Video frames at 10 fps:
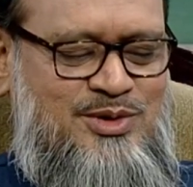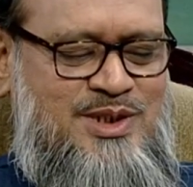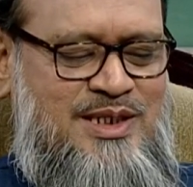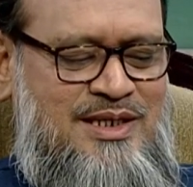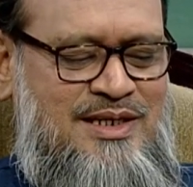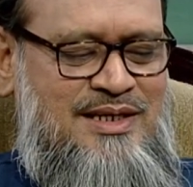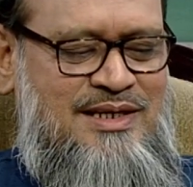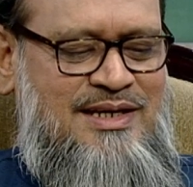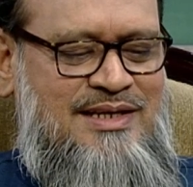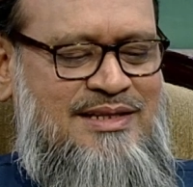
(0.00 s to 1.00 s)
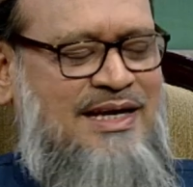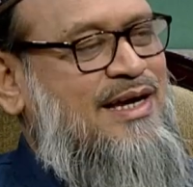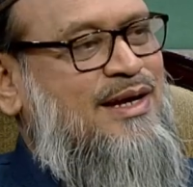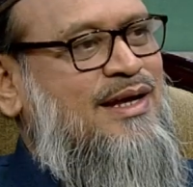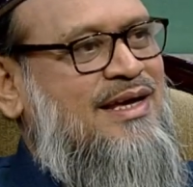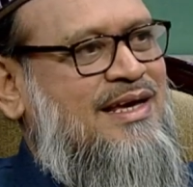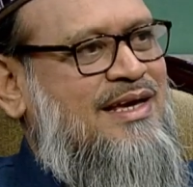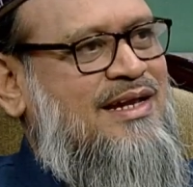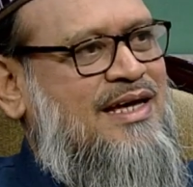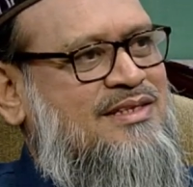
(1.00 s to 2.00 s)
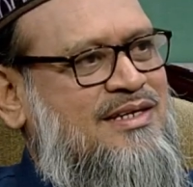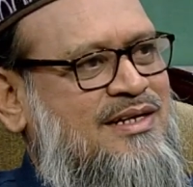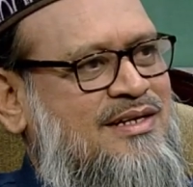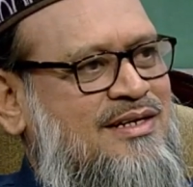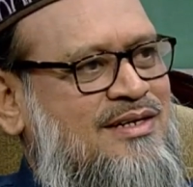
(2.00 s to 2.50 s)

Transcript: বলছি দেখেন এই রাতের